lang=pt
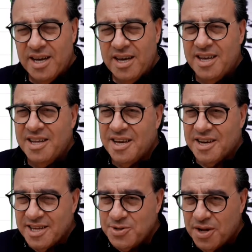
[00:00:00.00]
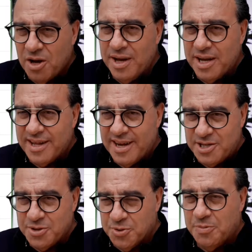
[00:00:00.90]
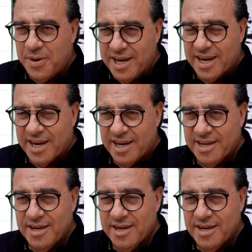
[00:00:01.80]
Internacional e Atlético do Paraná.